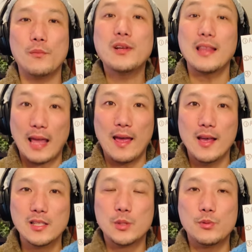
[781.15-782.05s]
を向けて、
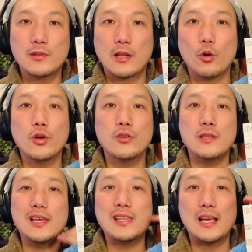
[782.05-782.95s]
自分がどういうふう
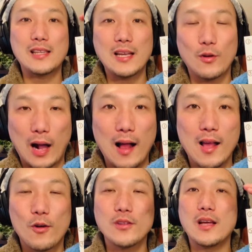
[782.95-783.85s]
に生きていきたいのか、
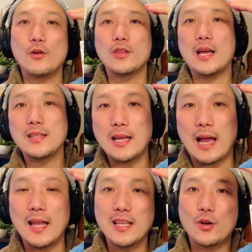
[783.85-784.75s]
こんなことやりたい、
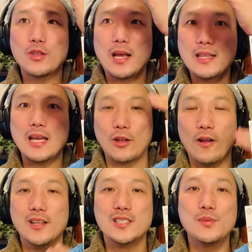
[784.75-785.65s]
あんなことやりたいと、
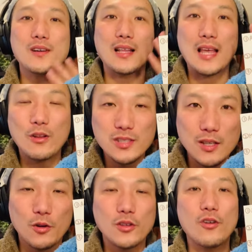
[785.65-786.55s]
自分が楽し
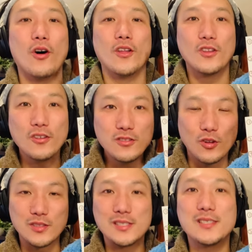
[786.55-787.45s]
いことをどんど
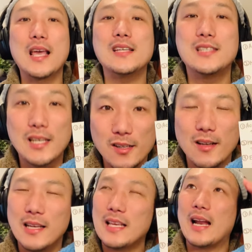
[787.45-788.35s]
ん実現していく、
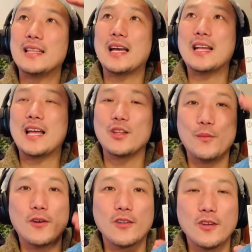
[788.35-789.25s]
やりたいなと
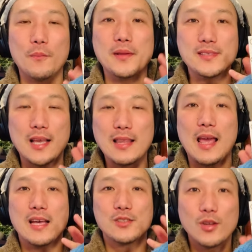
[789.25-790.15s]
思うことを見つけ
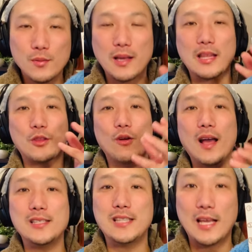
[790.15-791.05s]
て、それに向けて
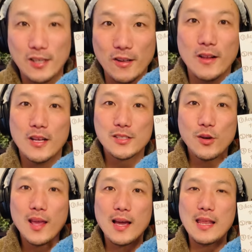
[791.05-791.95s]
トライしていく、そ
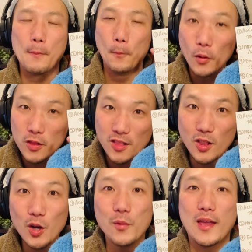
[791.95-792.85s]
れがね
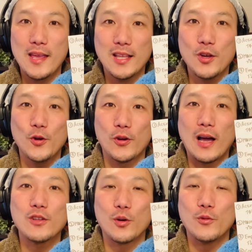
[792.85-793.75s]
最も影響力
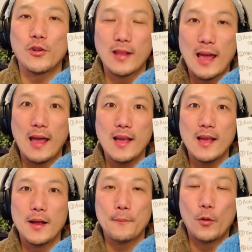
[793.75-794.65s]
あると思うので、
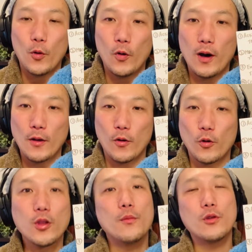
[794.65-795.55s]
もうあの
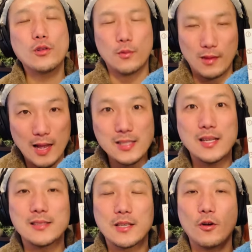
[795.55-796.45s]
子供のことも大事
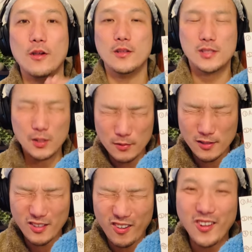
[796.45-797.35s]
なんですけど、自
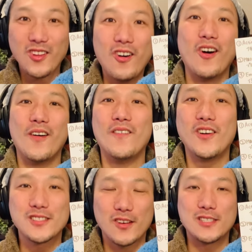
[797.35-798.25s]
分のことを
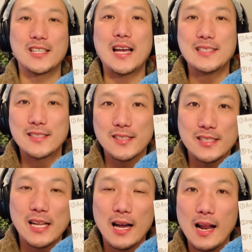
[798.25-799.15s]
もう少し大切に
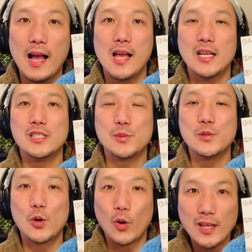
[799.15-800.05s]
しながら自
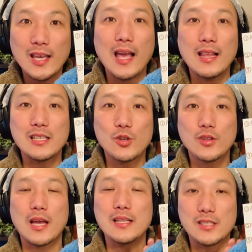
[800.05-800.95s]
分をご機嫌な
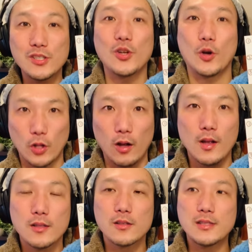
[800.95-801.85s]
状態にするということ、
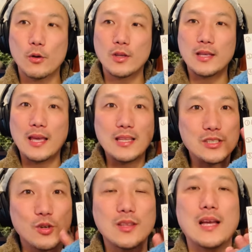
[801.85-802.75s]
そしてご機嫌な
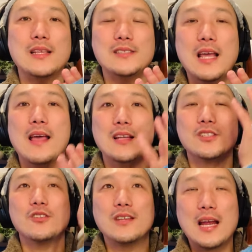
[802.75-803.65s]
状態にして、
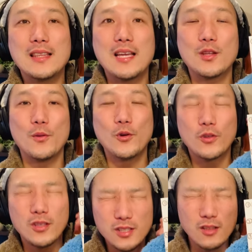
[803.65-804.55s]
ちょっとやりたいと思う
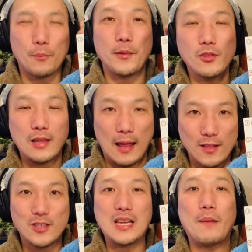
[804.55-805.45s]
ことにちょっとピョンって
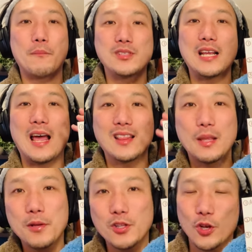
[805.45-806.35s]
ジャンプしてやっ
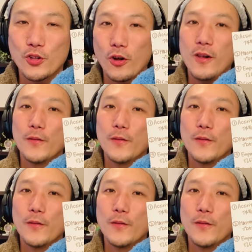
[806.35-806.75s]
てみるということ、